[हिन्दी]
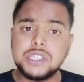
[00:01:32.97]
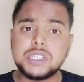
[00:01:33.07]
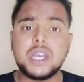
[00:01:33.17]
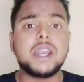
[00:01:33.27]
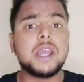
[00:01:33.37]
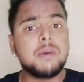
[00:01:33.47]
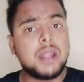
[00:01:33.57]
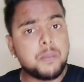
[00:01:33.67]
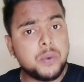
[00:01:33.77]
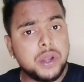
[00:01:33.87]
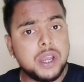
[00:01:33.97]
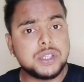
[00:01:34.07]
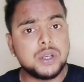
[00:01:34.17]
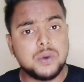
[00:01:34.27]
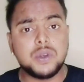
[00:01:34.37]
चीज़ करने के बाद आपको
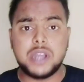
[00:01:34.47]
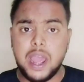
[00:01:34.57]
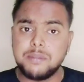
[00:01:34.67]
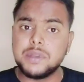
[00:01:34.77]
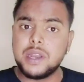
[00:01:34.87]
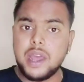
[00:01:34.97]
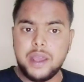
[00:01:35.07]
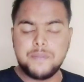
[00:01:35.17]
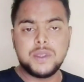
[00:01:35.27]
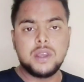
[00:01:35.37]
रिलेशन को टाइम देना है